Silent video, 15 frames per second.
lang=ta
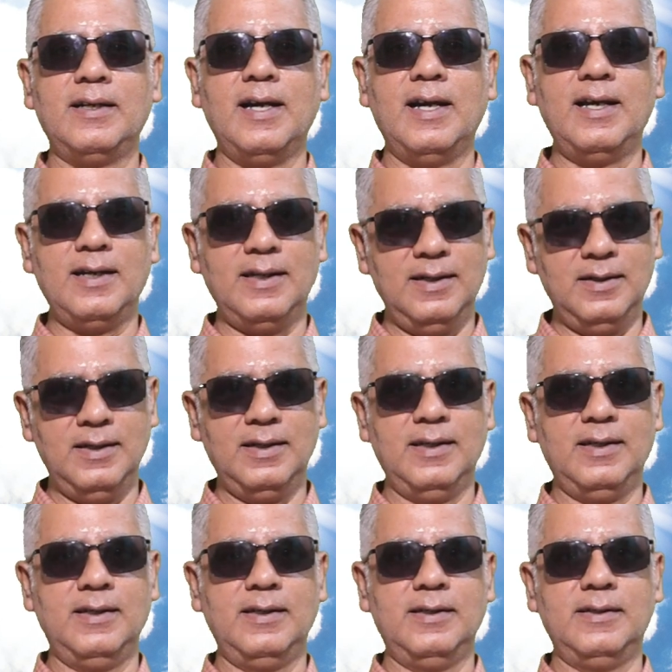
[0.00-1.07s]
இருக்கார்
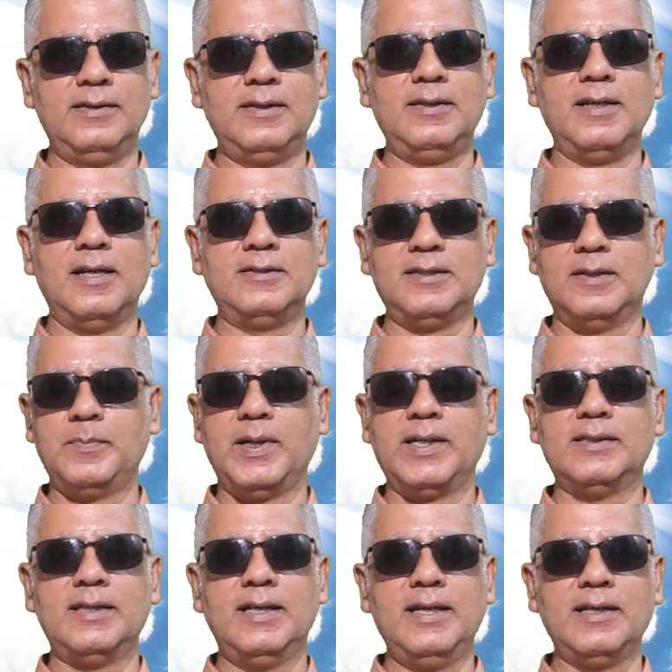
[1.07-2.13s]
திருதராஷன்
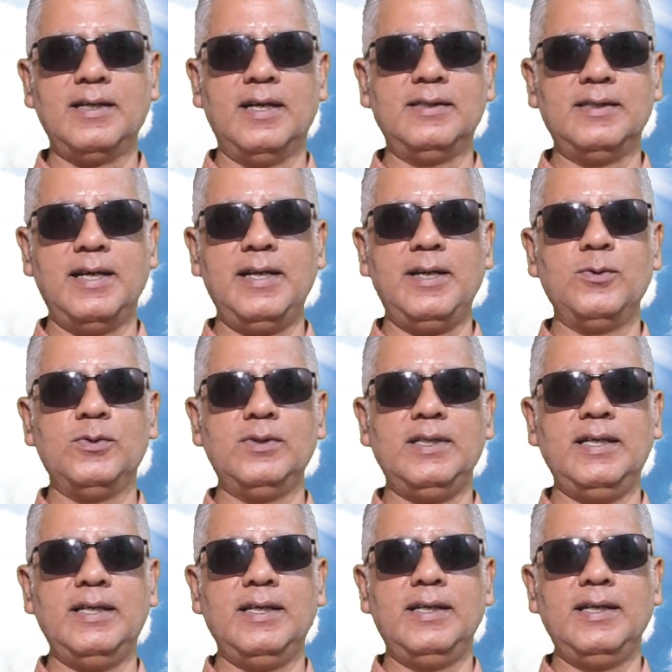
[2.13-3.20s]
பக்கத்துல காந்தாரி
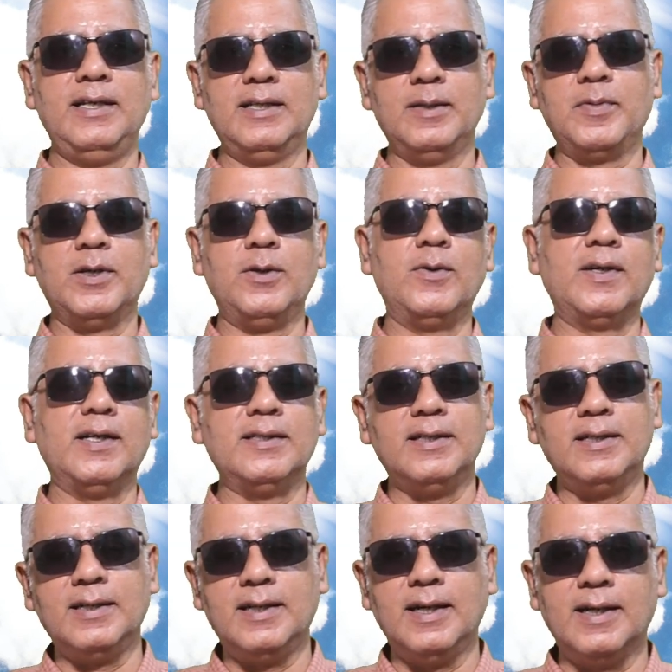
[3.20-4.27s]
குந்தி இந்த பக்கம்
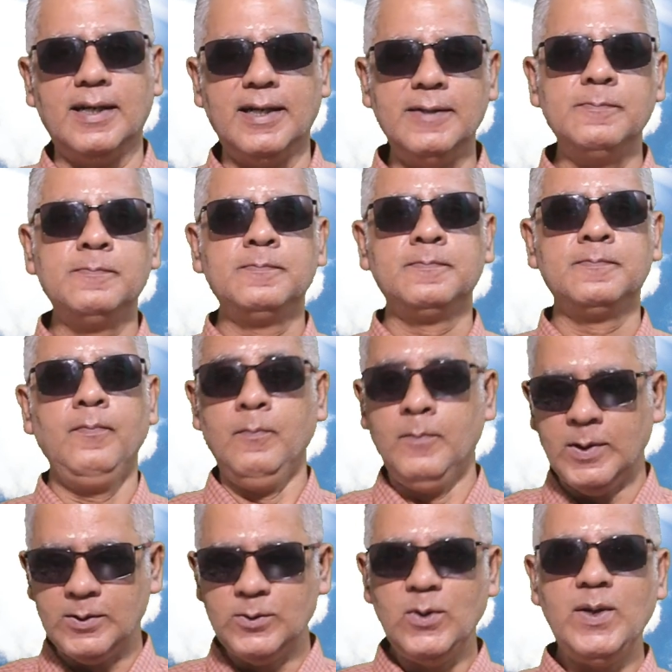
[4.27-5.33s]
உட்காந்துட்டு இருக்காங்க
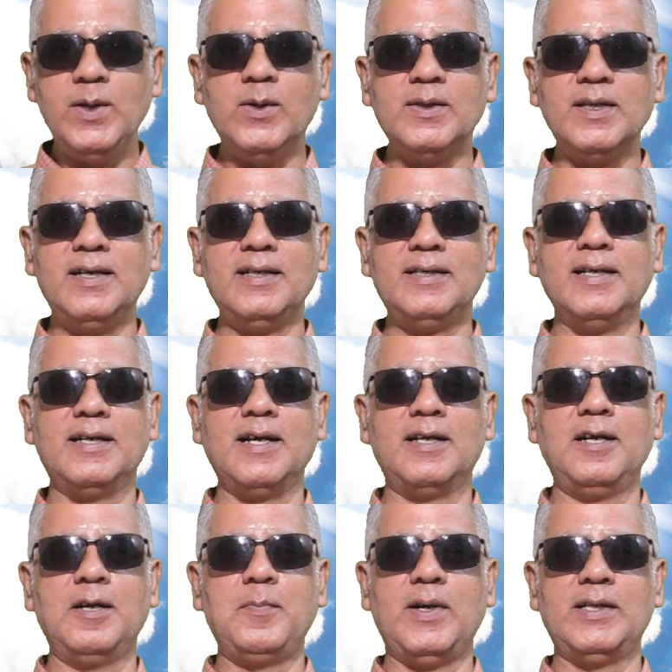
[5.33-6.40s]
துரியோதனனுக்கு
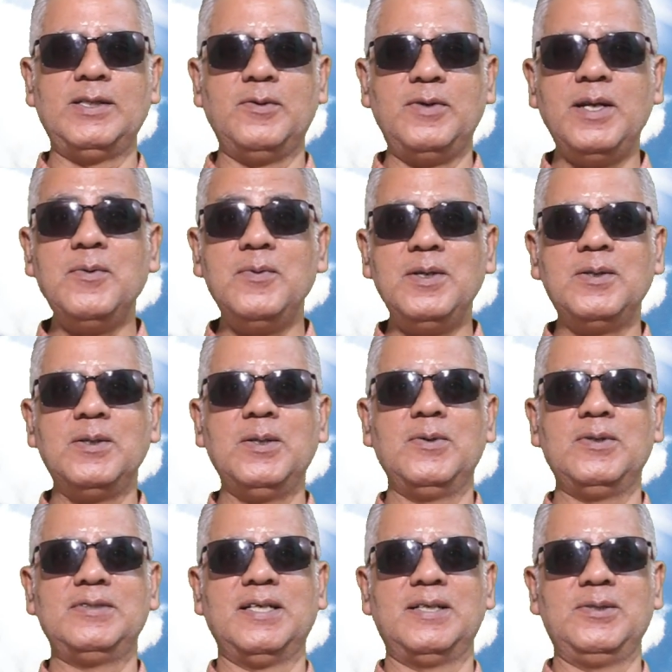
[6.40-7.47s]
கர்ணனை பார்த்த உடனே உள்ளுக்குள்ள
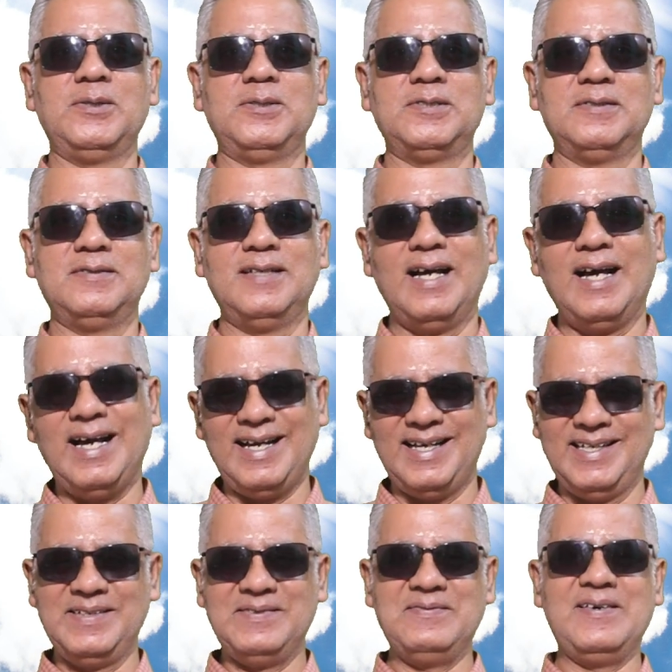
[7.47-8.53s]
ஒரு சந்தோஷம் ஆ
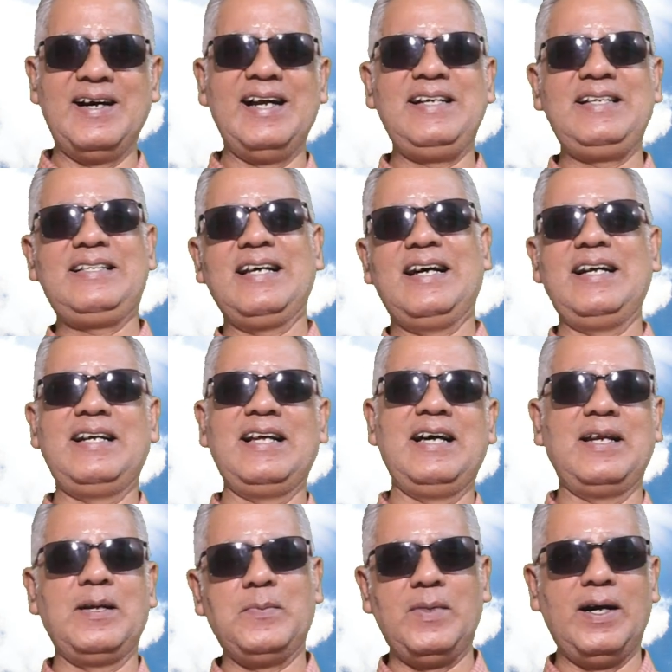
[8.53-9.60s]
வண்டாண்டா
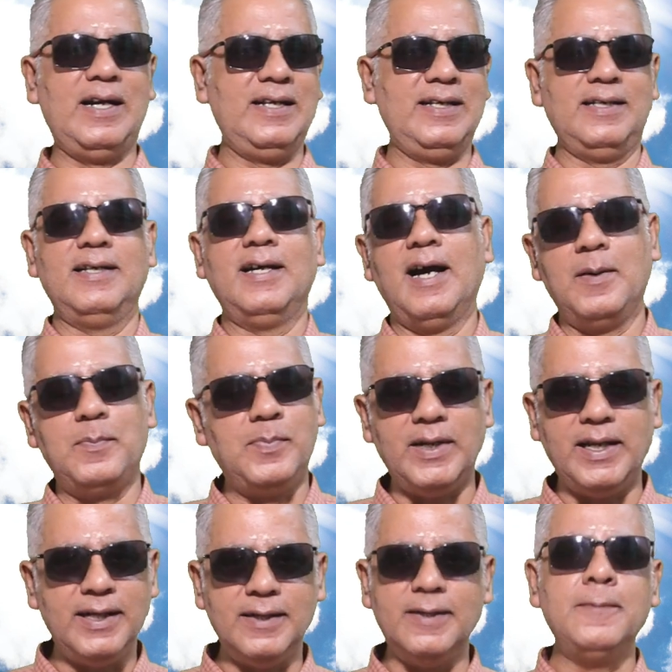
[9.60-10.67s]
நம்மாளு
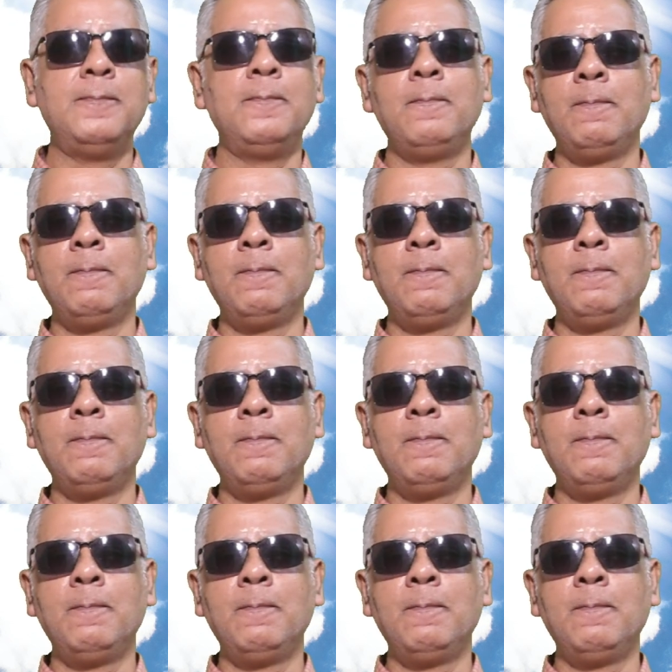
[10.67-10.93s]
அப்படின்னு